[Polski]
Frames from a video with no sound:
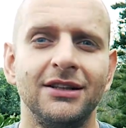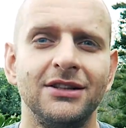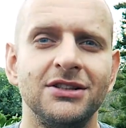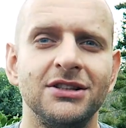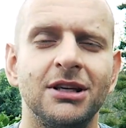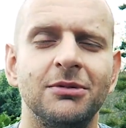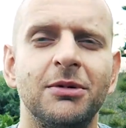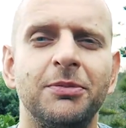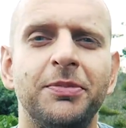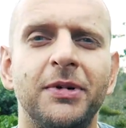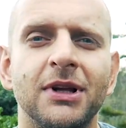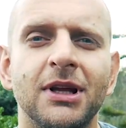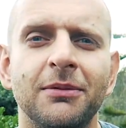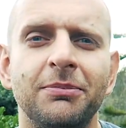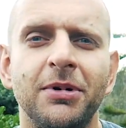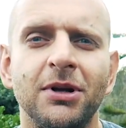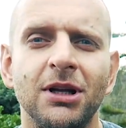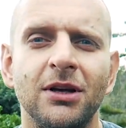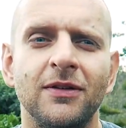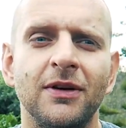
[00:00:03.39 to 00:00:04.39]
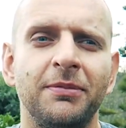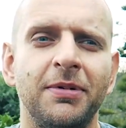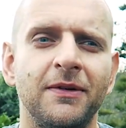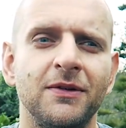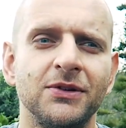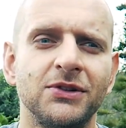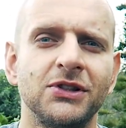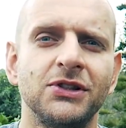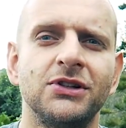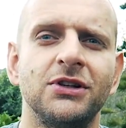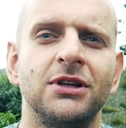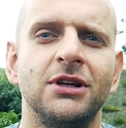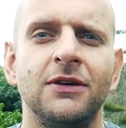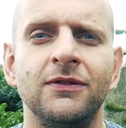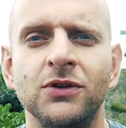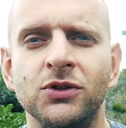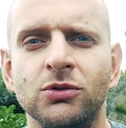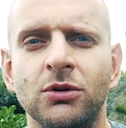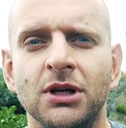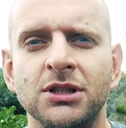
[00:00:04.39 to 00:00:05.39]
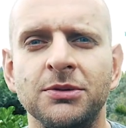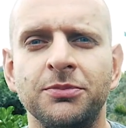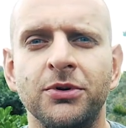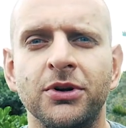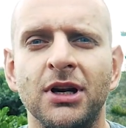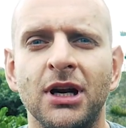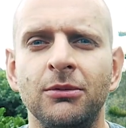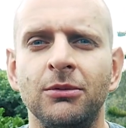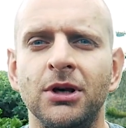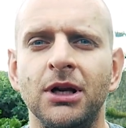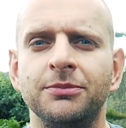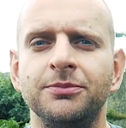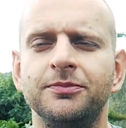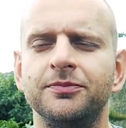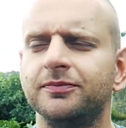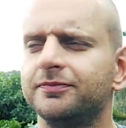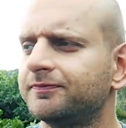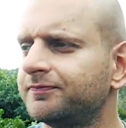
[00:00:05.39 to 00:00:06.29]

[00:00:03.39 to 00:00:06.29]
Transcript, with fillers: Dzień dobry panie i panowie, Paweł z tej strony, wysłuchacie programu lep...